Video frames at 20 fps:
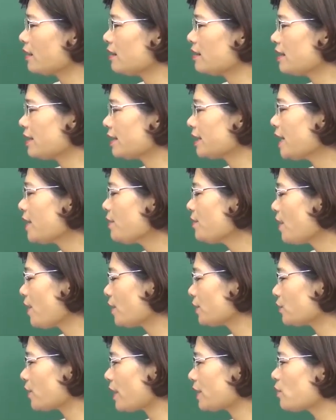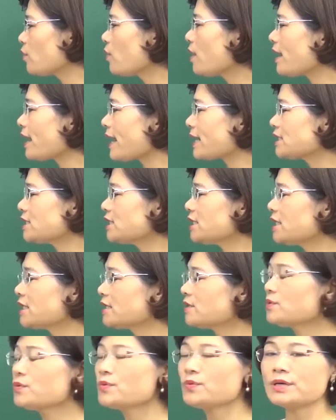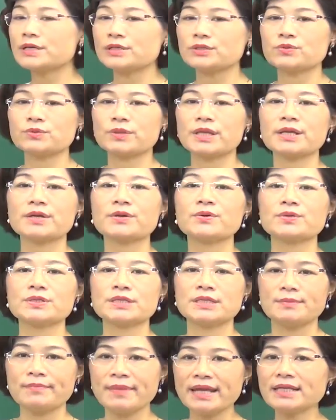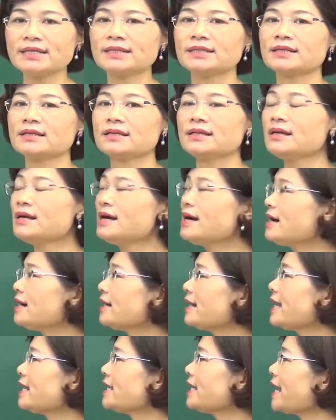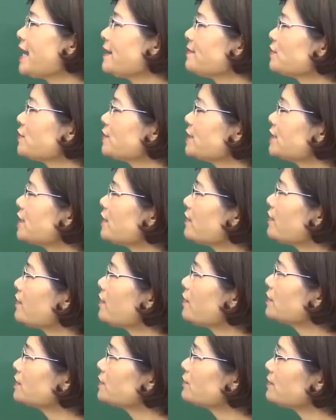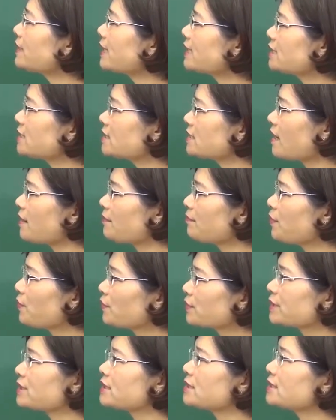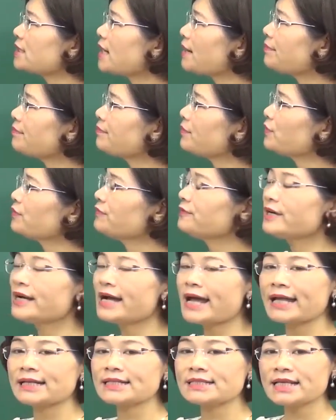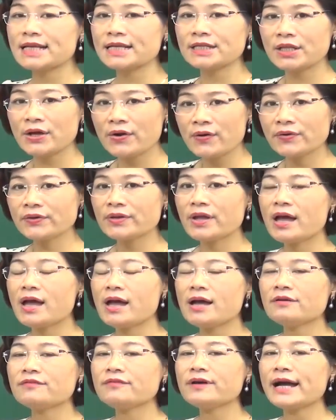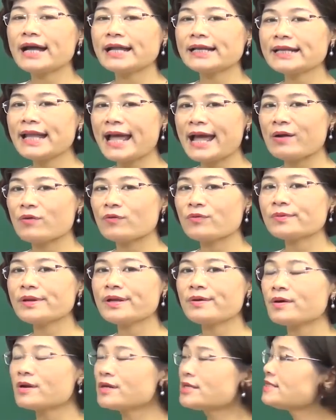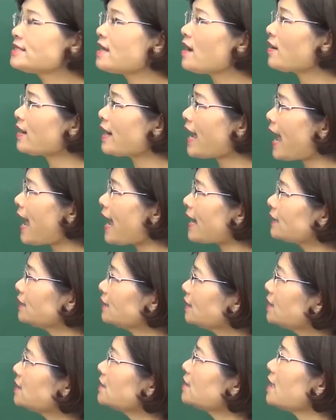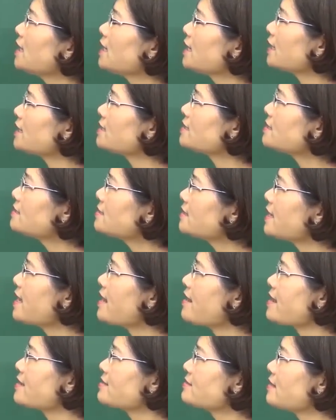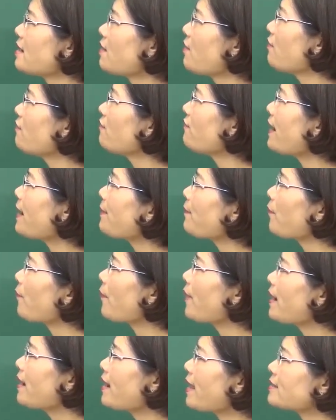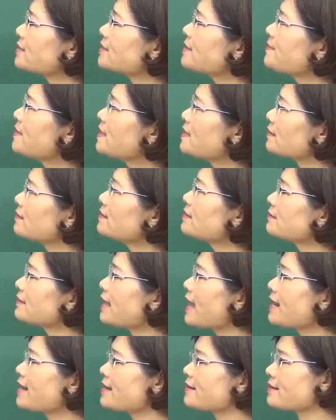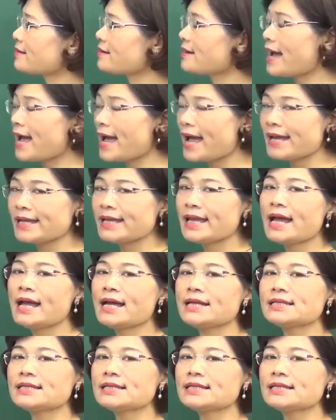lời kêu gọi toàn quốc kháng chiến của Chủ tịch Hồ Chí Minh. Ở đây các em chú ý cho cô, chúng ta chỉ chọn một trong bốn phương án trên thôi. Phương án nào cũng đều có lý do cả, nhưng cái sự kiện đánh dấu Pháp quay lại xâm lược nước ta lần thứ hai